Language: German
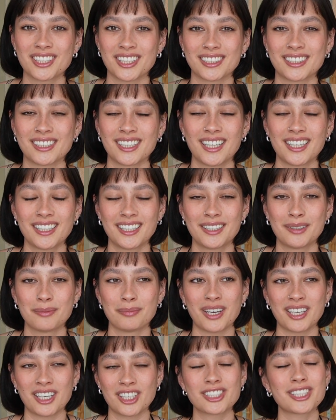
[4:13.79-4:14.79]
dass ich
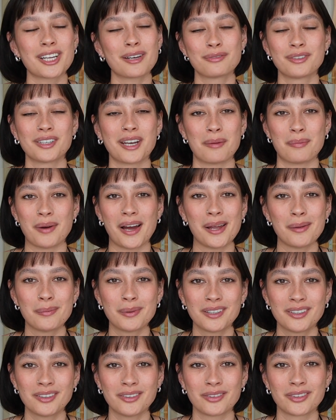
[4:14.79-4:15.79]
bei der Staffel dabei
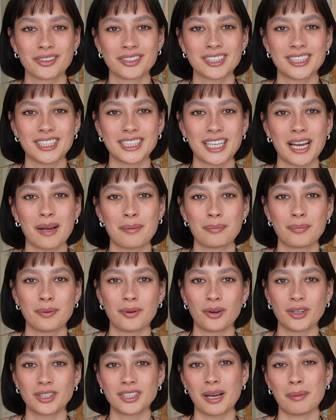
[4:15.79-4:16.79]
bin und ich habe
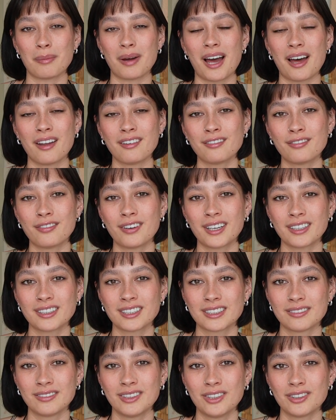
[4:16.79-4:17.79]
euch am Anfang
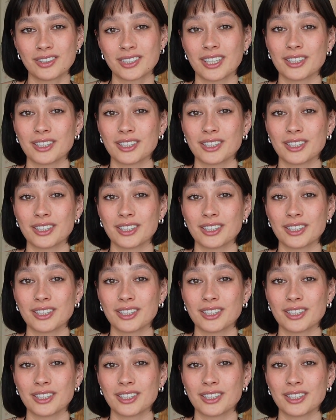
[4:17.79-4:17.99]
des Videos,